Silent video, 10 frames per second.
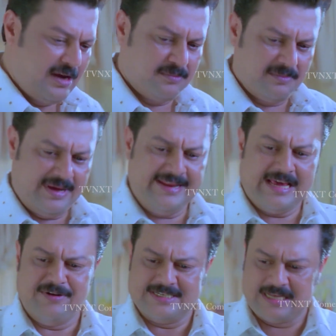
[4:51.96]
వాళ్ళని
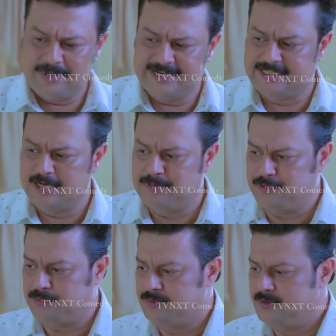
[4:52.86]
కాపాడాల్సిన బాధ్యత
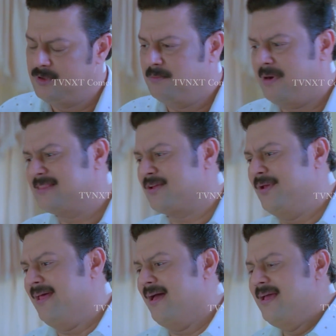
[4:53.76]
నాకుంది అది
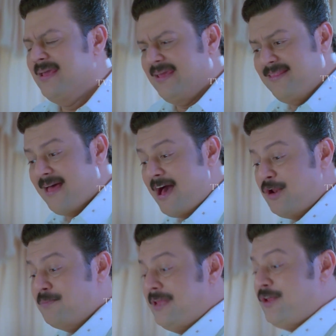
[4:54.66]
మాత్రమే కాదు
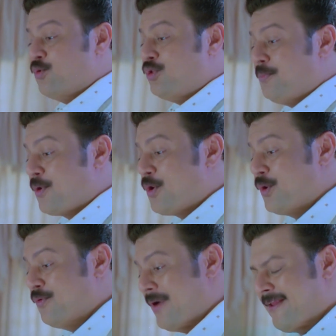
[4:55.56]
ఈ సమస్య మళ్లీ
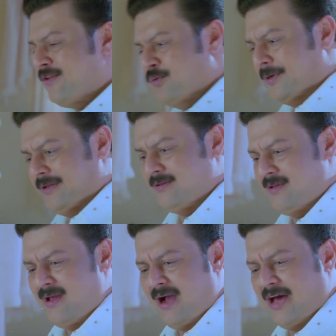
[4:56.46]
బయటికి రాకూడదు
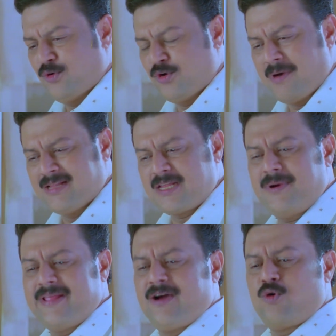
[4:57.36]
అందువల్లే
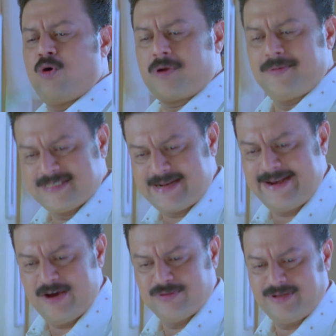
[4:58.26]
నేను కాంప్రమైజ్కి
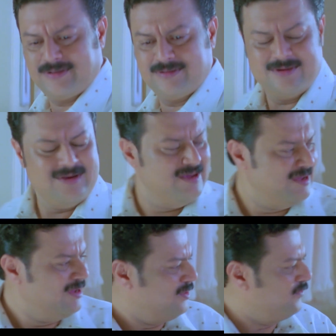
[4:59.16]
ఒప్పుకుంటున్నాను
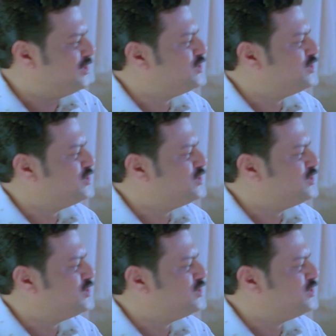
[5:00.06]
నా